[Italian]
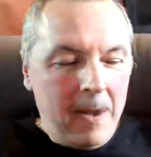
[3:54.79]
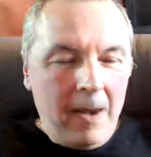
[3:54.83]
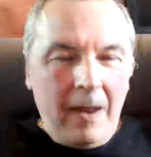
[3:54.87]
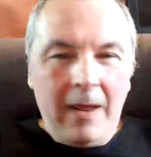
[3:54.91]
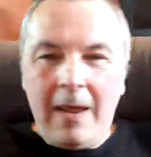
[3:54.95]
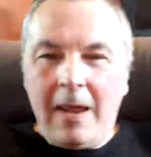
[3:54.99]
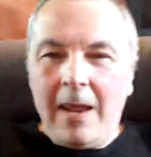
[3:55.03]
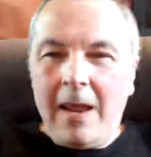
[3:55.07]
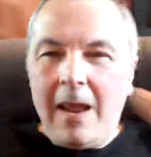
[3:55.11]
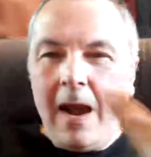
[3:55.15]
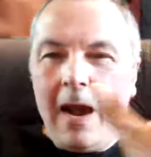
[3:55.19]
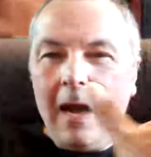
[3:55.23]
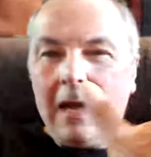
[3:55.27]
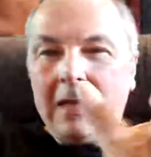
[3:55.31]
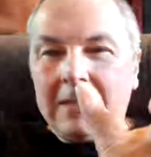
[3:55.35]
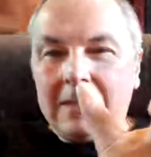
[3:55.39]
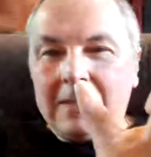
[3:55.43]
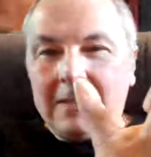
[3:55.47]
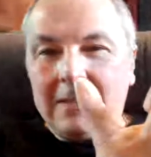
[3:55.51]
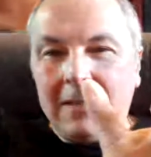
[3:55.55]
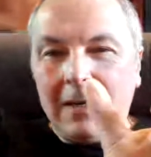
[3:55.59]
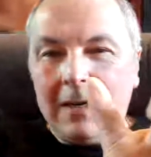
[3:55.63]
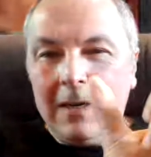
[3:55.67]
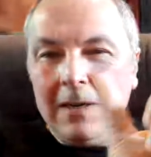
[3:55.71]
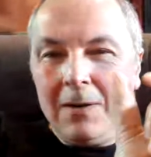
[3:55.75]
e
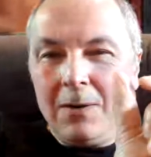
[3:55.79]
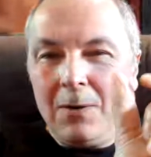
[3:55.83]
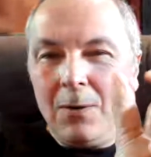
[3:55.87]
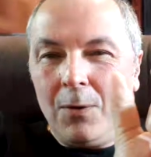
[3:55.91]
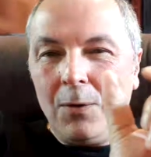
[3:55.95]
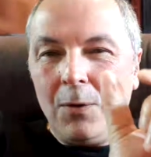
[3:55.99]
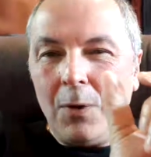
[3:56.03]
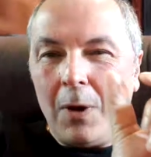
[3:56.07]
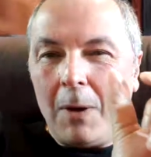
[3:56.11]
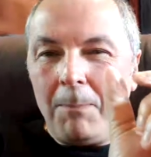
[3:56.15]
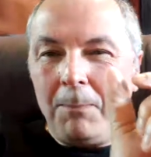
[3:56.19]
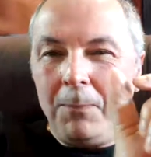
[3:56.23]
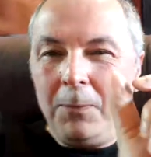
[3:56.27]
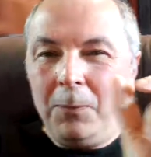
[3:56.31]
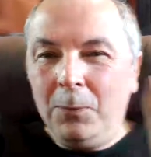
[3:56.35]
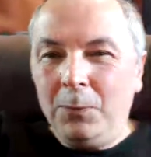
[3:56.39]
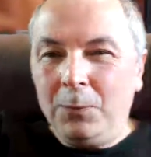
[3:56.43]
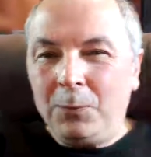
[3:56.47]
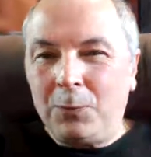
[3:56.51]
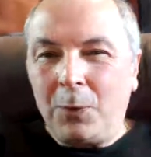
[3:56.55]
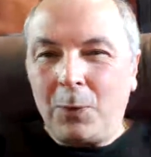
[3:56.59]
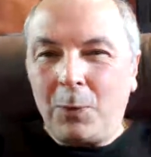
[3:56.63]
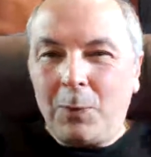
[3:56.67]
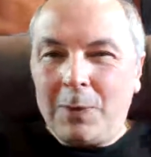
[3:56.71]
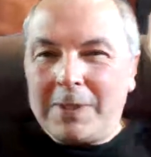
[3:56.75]
stringono
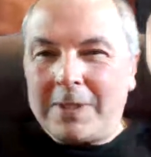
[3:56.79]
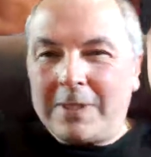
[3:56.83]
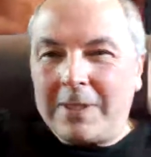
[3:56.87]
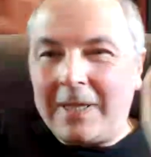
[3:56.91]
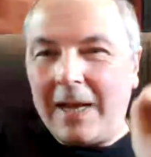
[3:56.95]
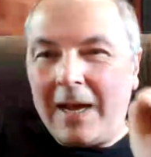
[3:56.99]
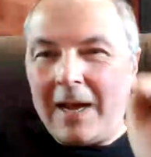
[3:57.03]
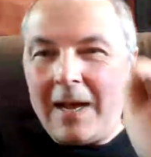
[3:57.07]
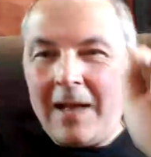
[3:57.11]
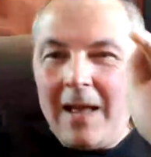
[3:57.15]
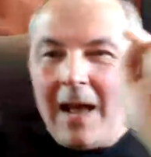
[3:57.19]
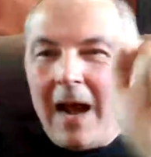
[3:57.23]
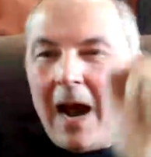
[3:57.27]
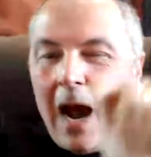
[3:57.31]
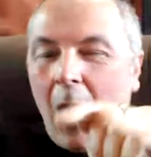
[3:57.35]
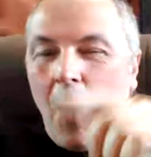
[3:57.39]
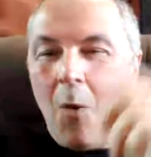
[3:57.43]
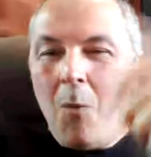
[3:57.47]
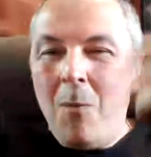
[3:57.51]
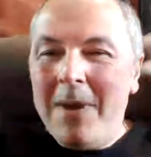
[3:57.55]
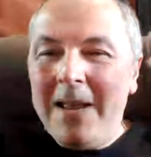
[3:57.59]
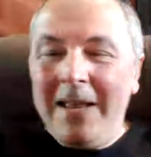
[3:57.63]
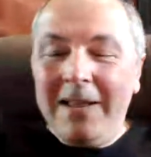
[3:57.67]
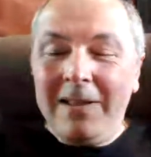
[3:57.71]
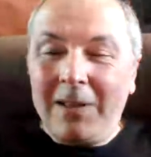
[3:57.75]
appunto questa,
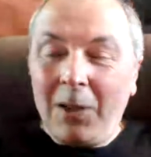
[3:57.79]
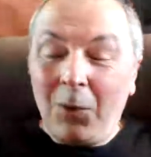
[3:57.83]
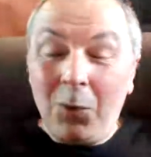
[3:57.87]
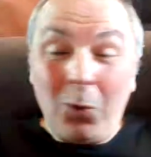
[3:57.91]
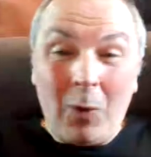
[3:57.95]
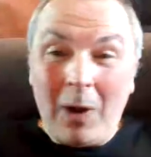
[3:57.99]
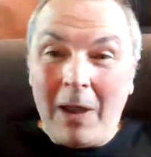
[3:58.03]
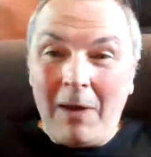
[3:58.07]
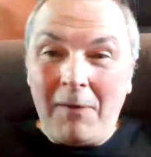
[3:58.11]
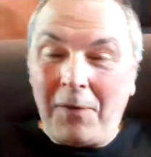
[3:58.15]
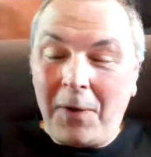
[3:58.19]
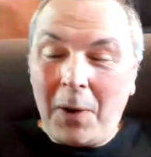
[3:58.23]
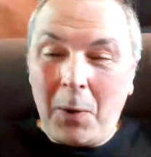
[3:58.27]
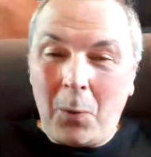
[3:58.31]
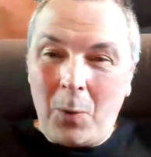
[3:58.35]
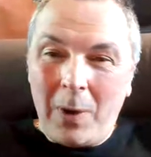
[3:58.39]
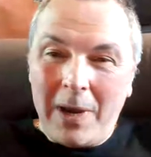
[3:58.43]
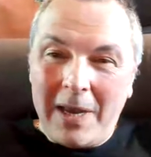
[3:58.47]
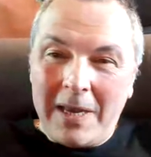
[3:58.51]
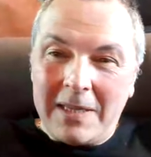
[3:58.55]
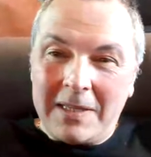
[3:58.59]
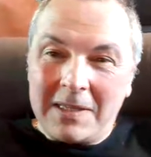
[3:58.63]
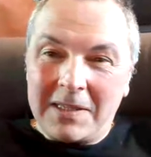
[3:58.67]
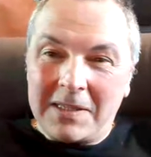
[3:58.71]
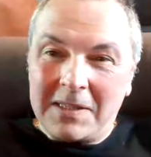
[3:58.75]
aumentano la
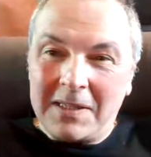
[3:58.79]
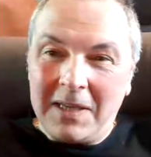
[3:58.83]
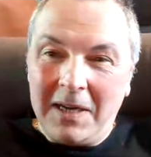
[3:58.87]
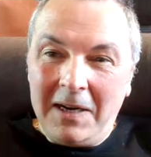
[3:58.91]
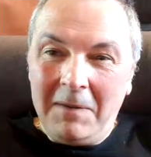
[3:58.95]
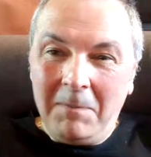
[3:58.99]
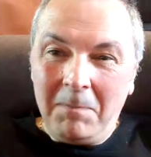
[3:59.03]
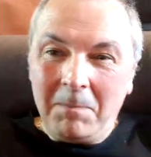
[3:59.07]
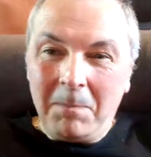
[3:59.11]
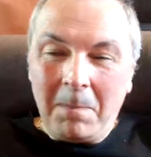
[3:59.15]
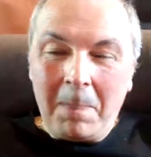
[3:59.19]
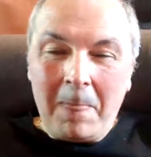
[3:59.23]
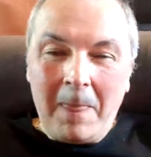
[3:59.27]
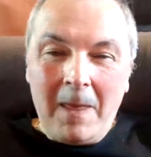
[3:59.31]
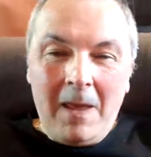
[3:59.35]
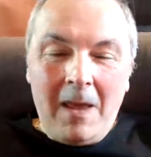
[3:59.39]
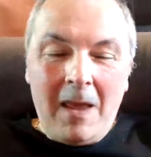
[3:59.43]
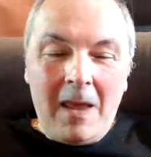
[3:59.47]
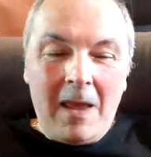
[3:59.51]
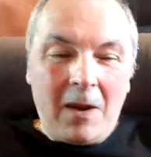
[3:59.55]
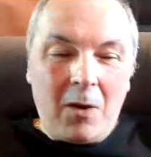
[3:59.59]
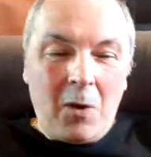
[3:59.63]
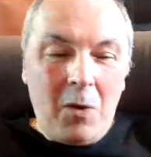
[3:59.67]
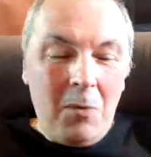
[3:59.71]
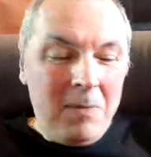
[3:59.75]
frequenza
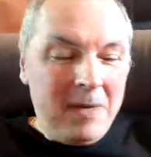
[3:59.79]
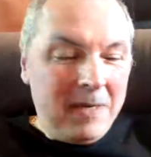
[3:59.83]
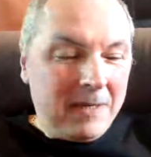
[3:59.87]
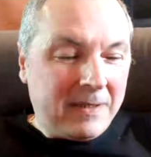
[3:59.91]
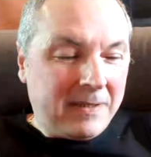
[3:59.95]
è come